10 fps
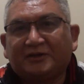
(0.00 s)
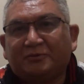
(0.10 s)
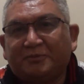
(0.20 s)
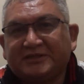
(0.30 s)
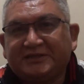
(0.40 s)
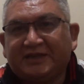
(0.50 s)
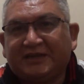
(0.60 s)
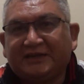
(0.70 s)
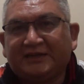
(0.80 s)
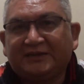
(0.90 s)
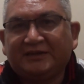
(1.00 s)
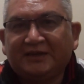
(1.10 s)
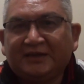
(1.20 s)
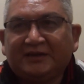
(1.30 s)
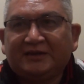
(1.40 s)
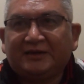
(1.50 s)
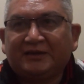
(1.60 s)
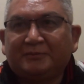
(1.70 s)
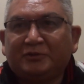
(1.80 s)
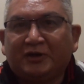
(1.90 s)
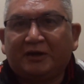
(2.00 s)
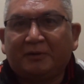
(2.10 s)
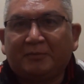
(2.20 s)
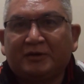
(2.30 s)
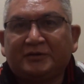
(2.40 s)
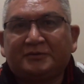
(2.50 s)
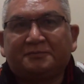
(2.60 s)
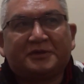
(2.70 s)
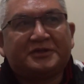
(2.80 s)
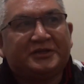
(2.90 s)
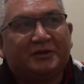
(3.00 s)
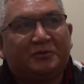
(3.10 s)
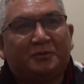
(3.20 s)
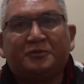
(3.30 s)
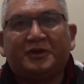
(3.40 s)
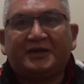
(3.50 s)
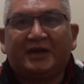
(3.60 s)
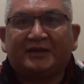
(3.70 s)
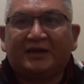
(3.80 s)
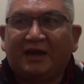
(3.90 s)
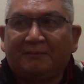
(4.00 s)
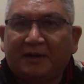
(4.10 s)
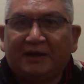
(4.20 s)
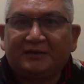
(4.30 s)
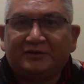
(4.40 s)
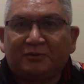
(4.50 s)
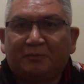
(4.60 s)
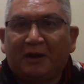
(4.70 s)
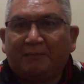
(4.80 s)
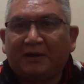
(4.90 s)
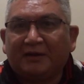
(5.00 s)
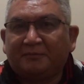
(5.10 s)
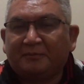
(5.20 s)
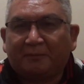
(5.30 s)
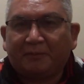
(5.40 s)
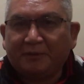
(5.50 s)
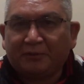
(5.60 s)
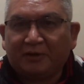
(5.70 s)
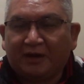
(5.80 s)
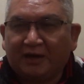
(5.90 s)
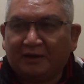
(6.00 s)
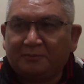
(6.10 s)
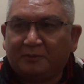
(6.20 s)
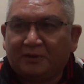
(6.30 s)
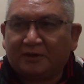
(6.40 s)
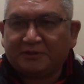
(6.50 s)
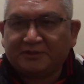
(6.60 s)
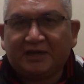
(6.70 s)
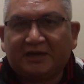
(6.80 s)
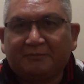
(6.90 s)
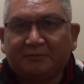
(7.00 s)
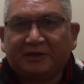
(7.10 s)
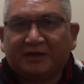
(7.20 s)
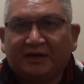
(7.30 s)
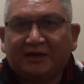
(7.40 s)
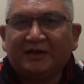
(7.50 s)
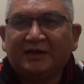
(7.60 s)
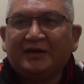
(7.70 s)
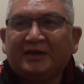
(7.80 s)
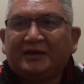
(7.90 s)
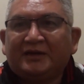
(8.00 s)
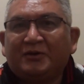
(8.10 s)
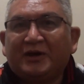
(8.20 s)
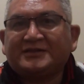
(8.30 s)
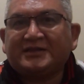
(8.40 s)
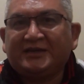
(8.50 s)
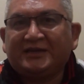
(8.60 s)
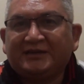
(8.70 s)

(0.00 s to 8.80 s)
tahun Persija. Nah, eh, kebetulan memang Persija udah punya niatan lama, cukup lama yang beberapa minggu yang lalu bahwa Persija akan memberikan donasi.